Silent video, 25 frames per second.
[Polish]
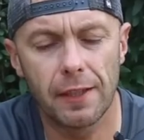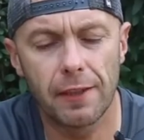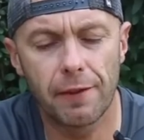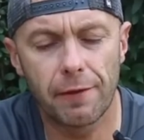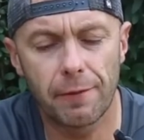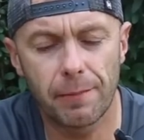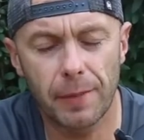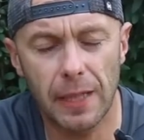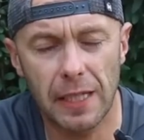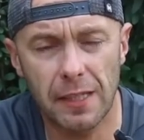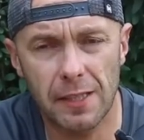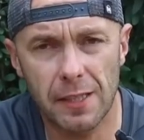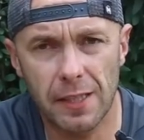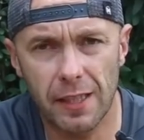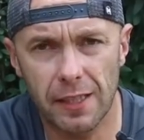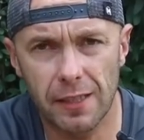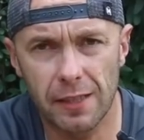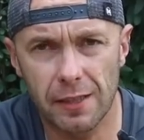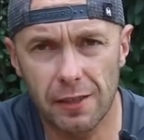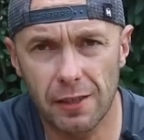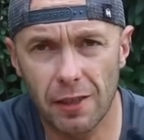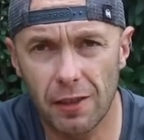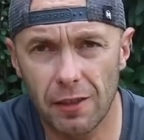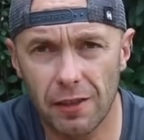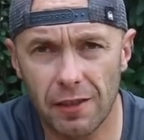w miastach.
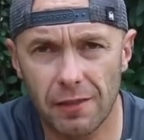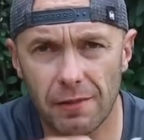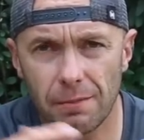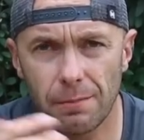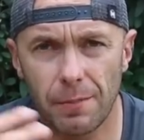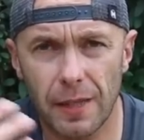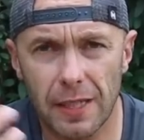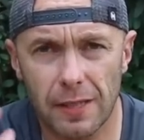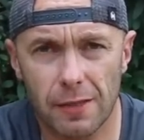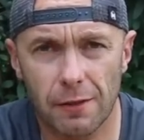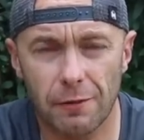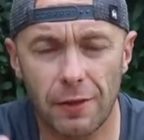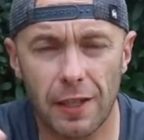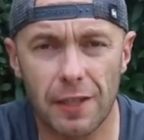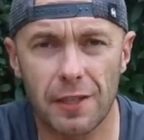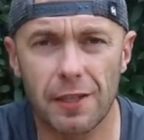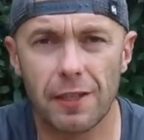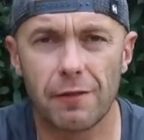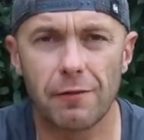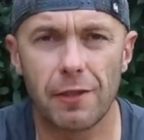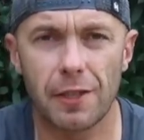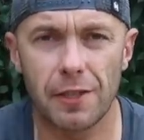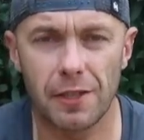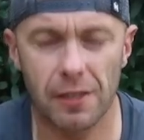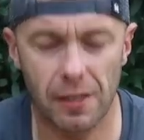Jest to bardzo
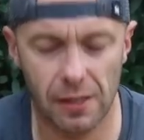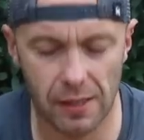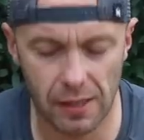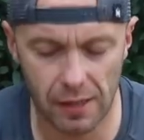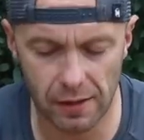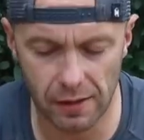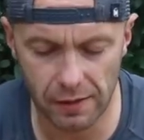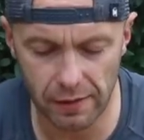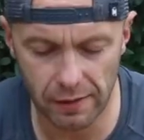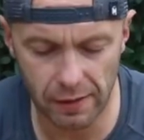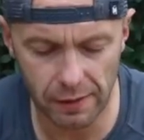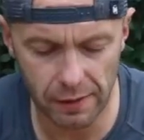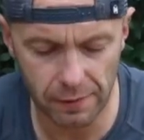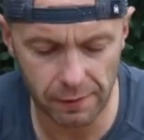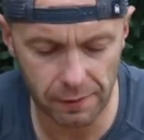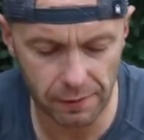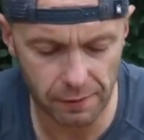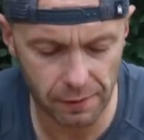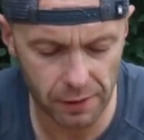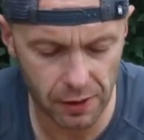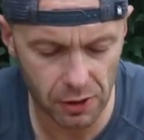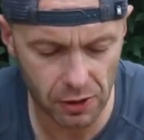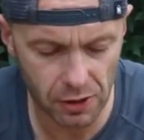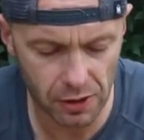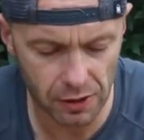ważne właśnie, e,
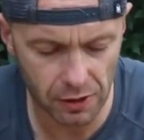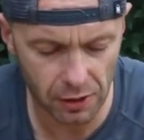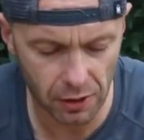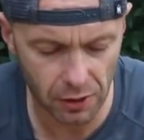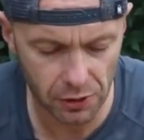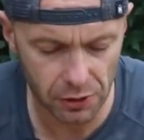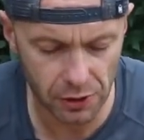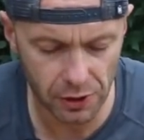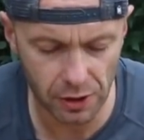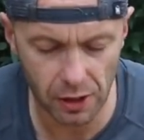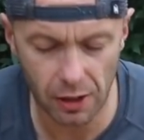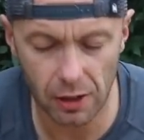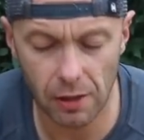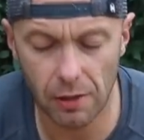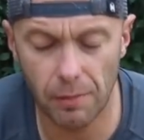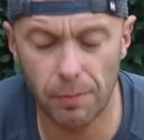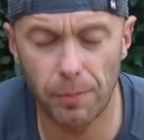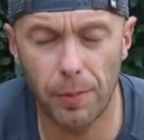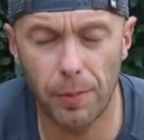jeżeli chodzi o